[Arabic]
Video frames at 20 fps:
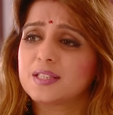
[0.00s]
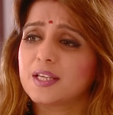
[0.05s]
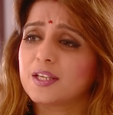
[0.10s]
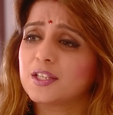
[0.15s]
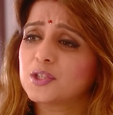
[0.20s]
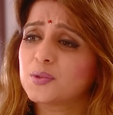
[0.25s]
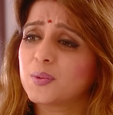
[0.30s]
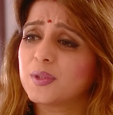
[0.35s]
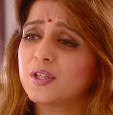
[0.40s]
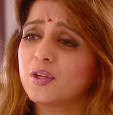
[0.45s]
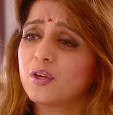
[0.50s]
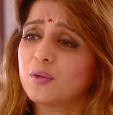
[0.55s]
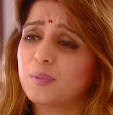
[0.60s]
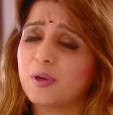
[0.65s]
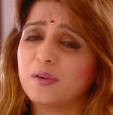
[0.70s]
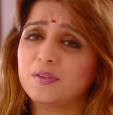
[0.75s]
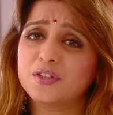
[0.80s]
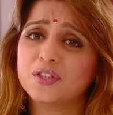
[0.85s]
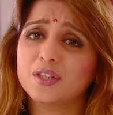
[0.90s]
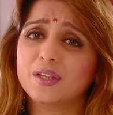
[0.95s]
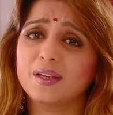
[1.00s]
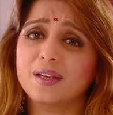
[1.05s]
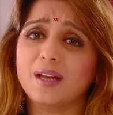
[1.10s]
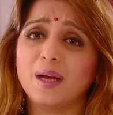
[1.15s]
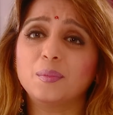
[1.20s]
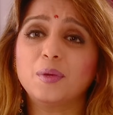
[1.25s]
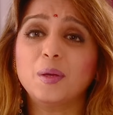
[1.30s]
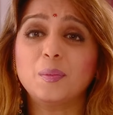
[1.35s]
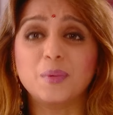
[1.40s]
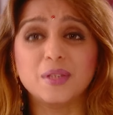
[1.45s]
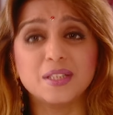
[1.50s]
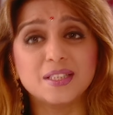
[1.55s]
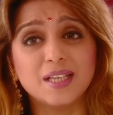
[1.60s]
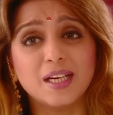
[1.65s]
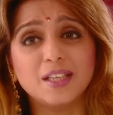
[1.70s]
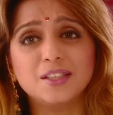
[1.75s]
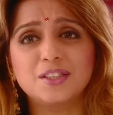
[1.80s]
يبارك سارفاتي وبافيشيا